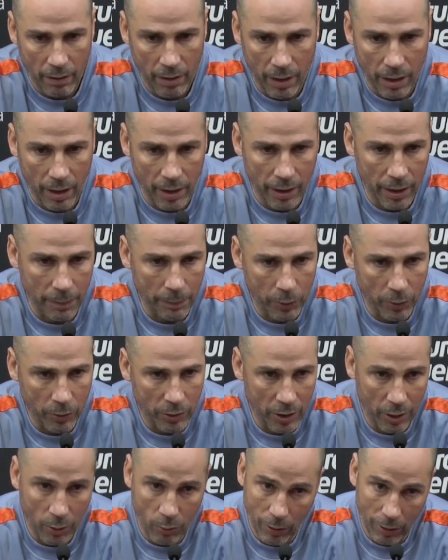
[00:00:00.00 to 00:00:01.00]
y el equipo
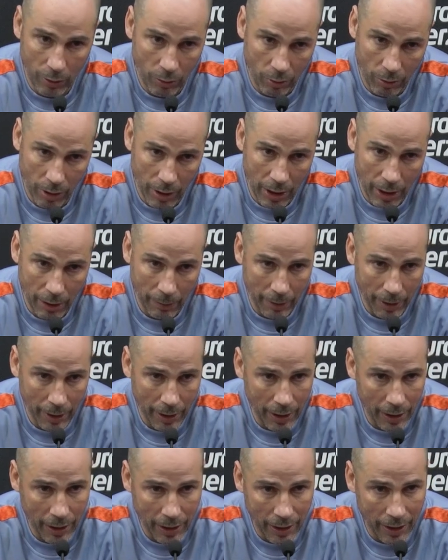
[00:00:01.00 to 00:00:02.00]
ni cuando
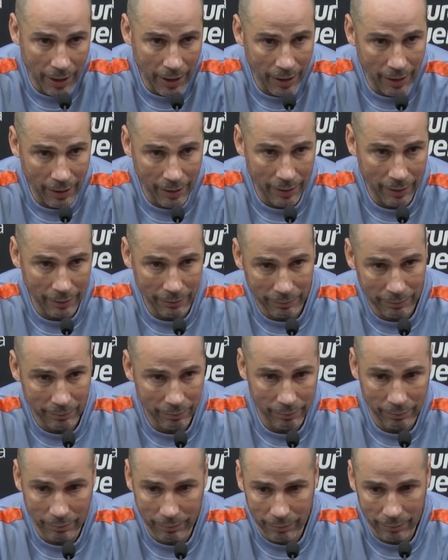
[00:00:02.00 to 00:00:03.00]
ganaba
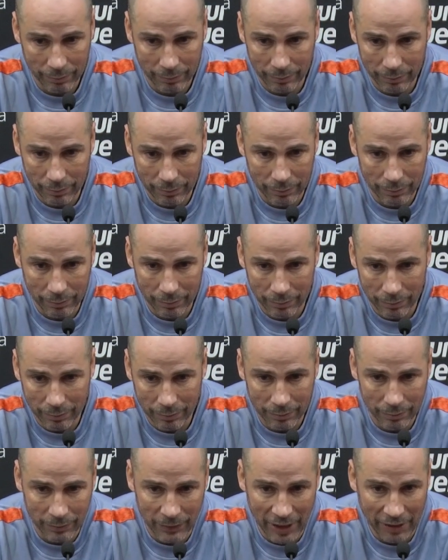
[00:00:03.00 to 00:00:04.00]

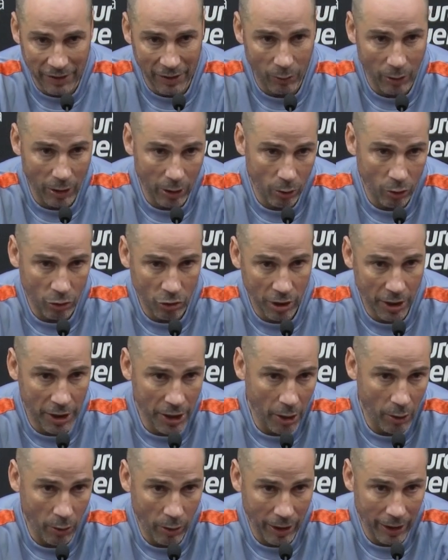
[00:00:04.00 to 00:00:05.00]
mm, decía una cosa
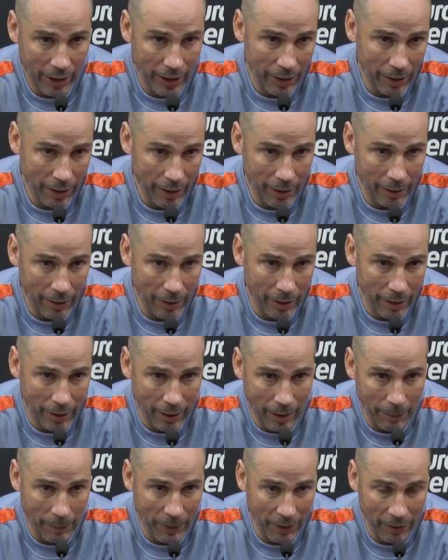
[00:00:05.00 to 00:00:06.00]
y ahora
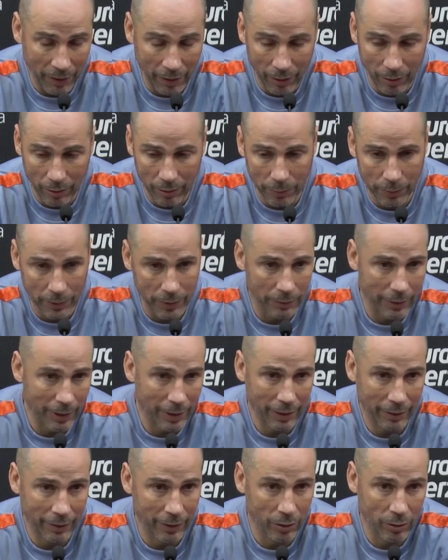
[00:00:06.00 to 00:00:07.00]
que ha perdido pues va
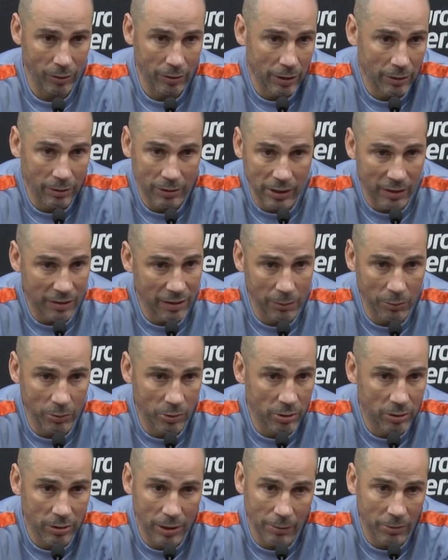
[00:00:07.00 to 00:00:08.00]
a decir otra. O sea,
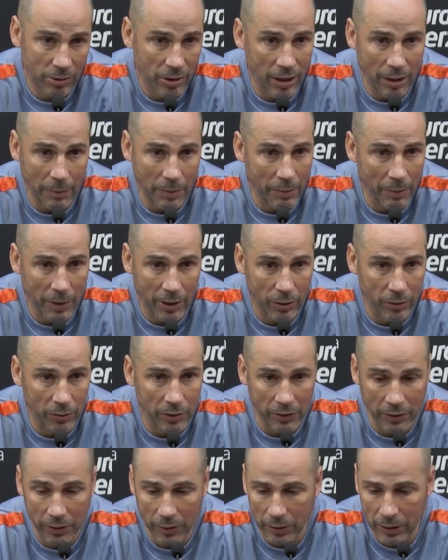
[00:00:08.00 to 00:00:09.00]
estamos, estamos en las mismas
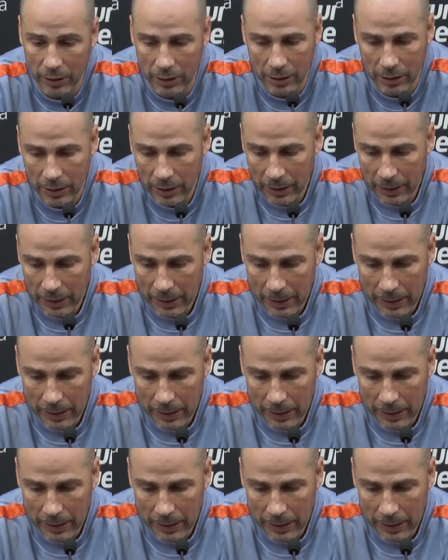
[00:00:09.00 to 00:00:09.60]
condiciones